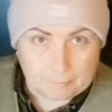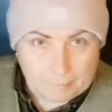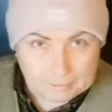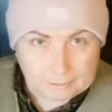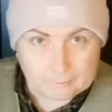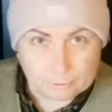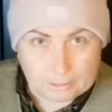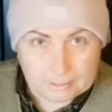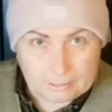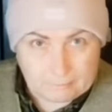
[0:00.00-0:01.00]
Она падала
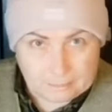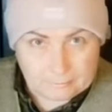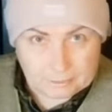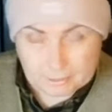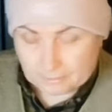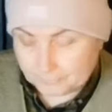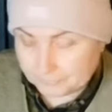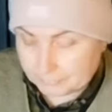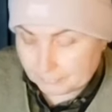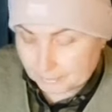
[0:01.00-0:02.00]
вот так, заваливалась.
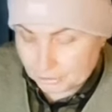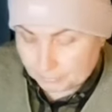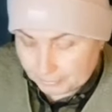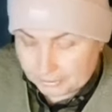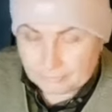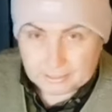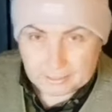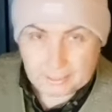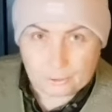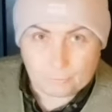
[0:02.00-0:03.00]
Значит,
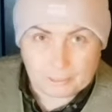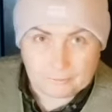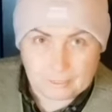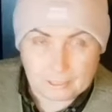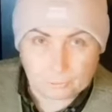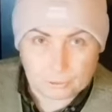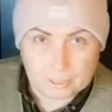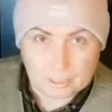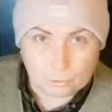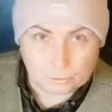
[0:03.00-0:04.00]
поливать. Она ее поливала,
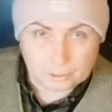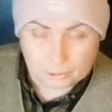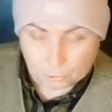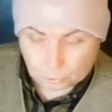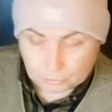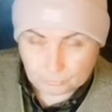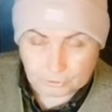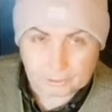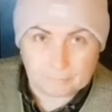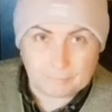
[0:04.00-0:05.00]
то есть холодный
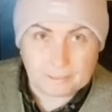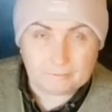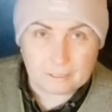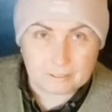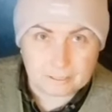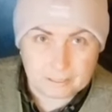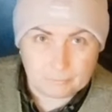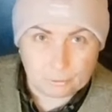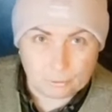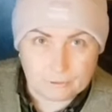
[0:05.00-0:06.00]
грунт вот этот поливался
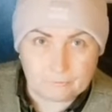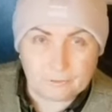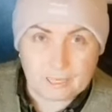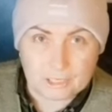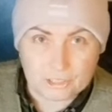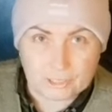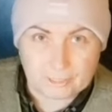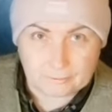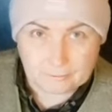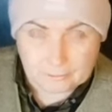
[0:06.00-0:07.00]
землей,
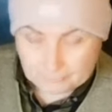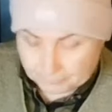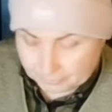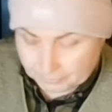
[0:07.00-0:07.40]
влажная,